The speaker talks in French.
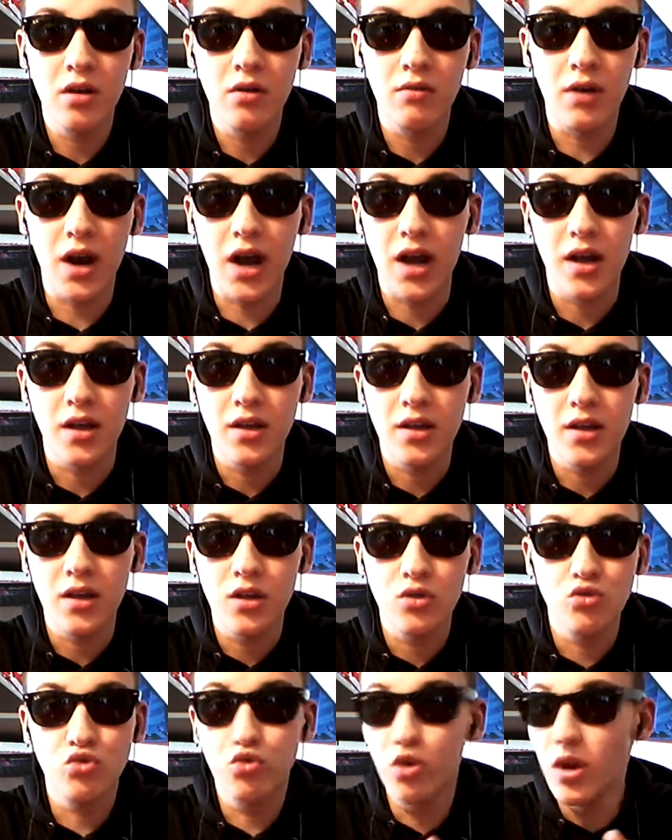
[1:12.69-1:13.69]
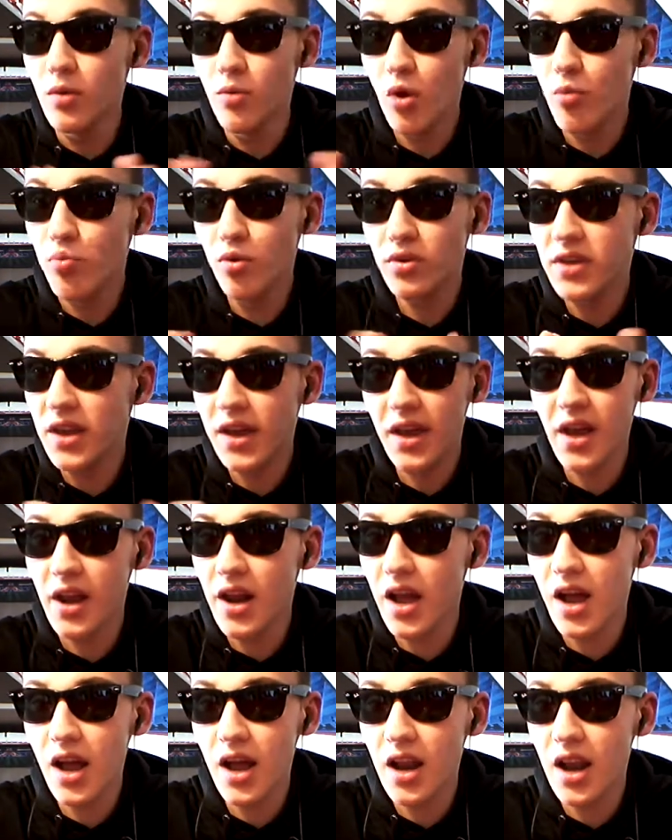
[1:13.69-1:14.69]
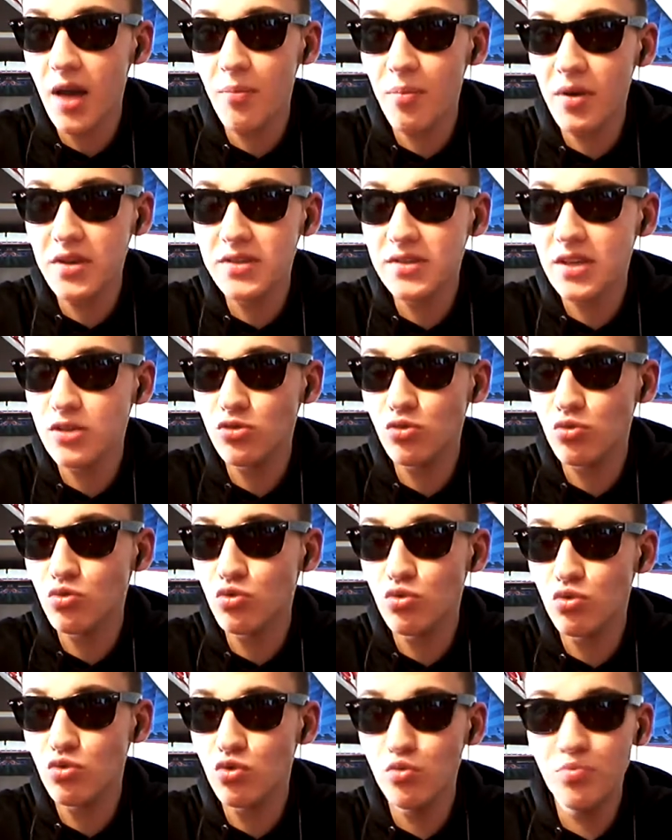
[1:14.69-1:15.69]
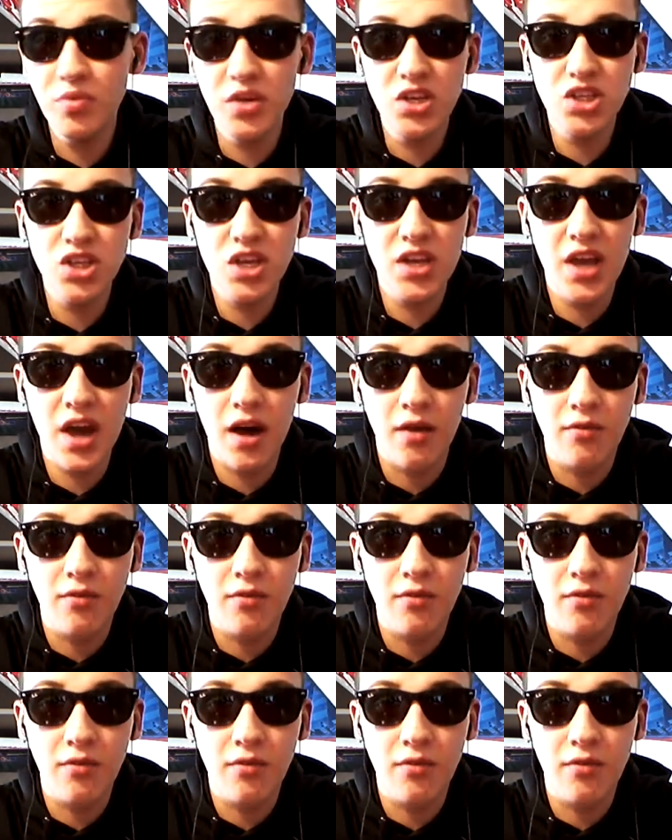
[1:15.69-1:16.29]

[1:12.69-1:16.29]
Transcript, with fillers: Voilà, tous les mots pour décrire la, prestation du, du, PSG hier.